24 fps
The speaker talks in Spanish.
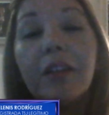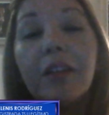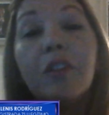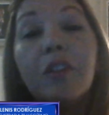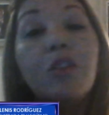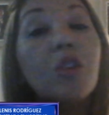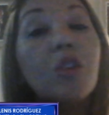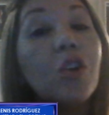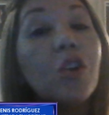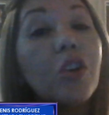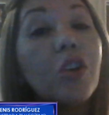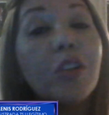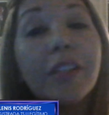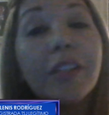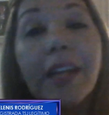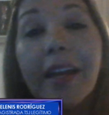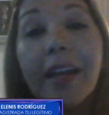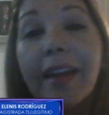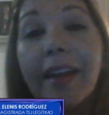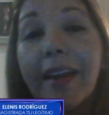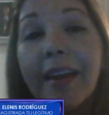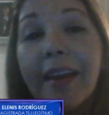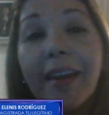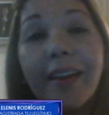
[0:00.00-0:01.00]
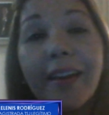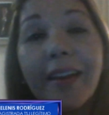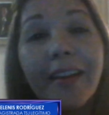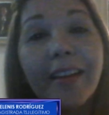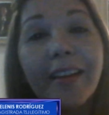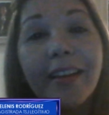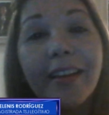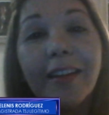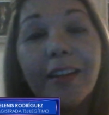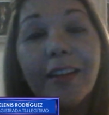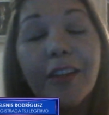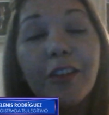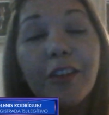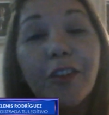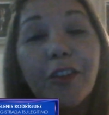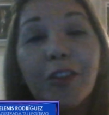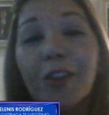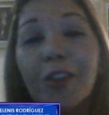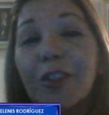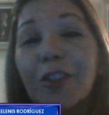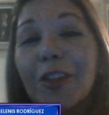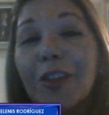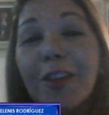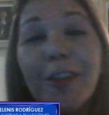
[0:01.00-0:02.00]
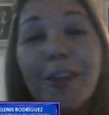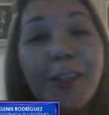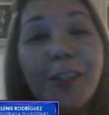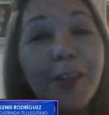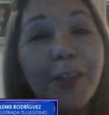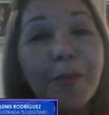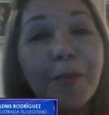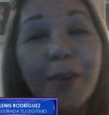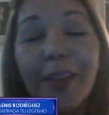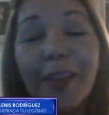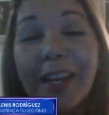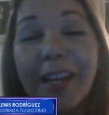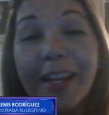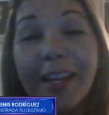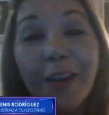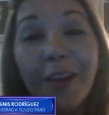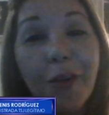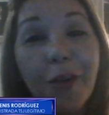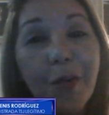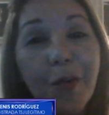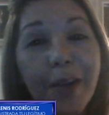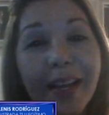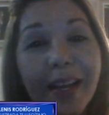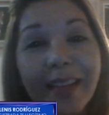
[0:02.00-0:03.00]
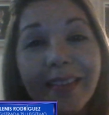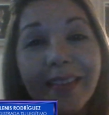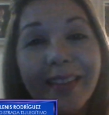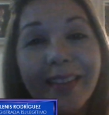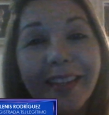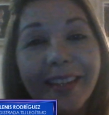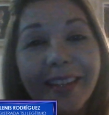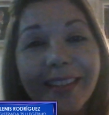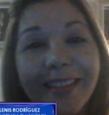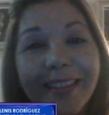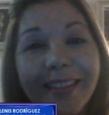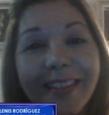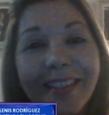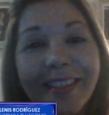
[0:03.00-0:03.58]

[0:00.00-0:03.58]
No, Taré, nosotros no somos delincuentes.